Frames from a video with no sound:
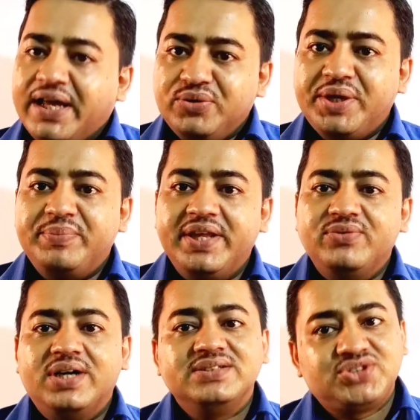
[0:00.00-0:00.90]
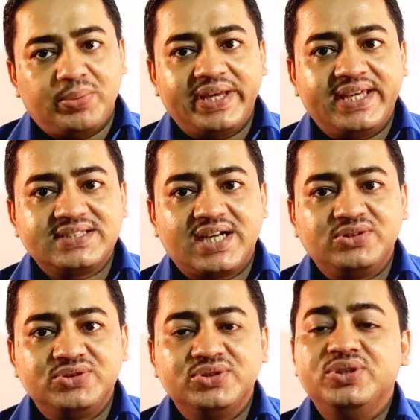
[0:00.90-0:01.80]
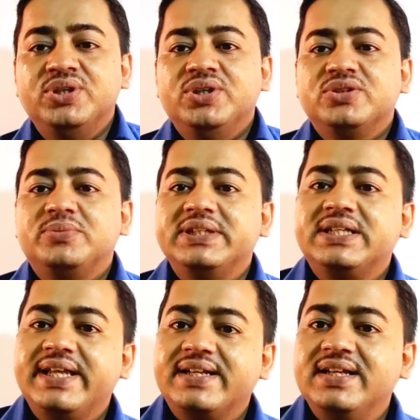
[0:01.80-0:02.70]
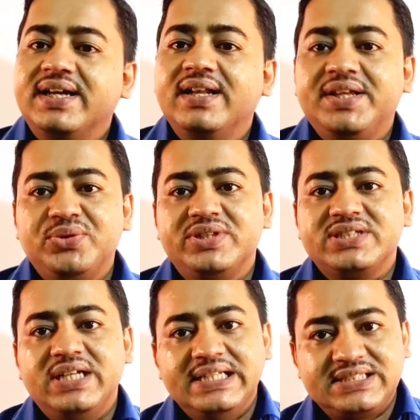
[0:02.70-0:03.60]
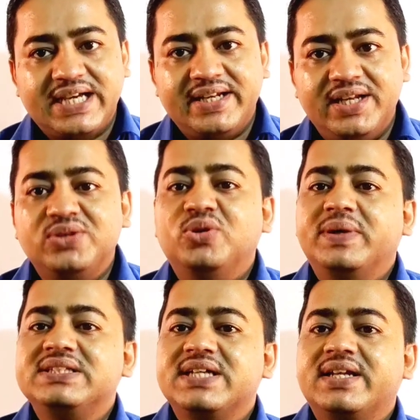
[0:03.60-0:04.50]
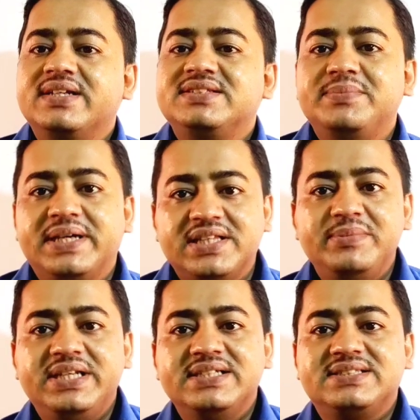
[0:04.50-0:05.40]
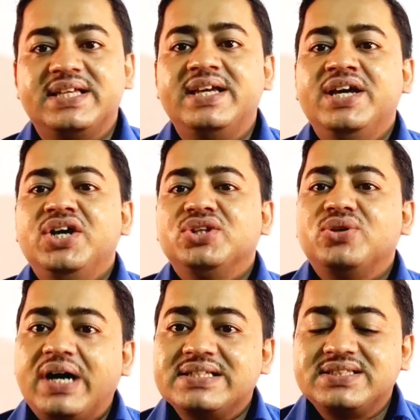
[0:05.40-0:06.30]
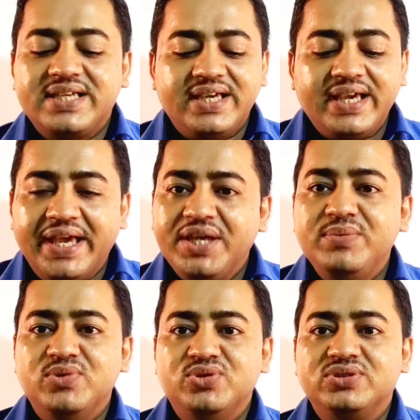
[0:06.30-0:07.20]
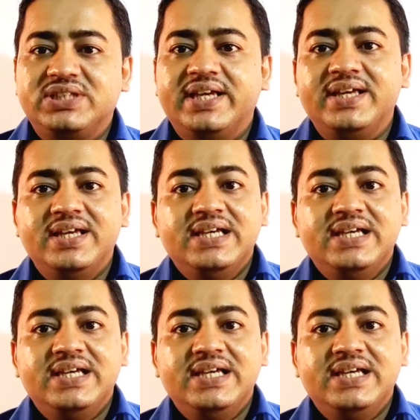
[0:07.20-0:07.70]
হ্যালো এভরিওয়ান সবাইকে স্বাগত তোমাদের টেকনিক্যাল এডুকেশনের চ্যানেল গোপাল চ্যাটার্জি ম্যাথামেটিক্সে তো আজকে এই মুহূর্তে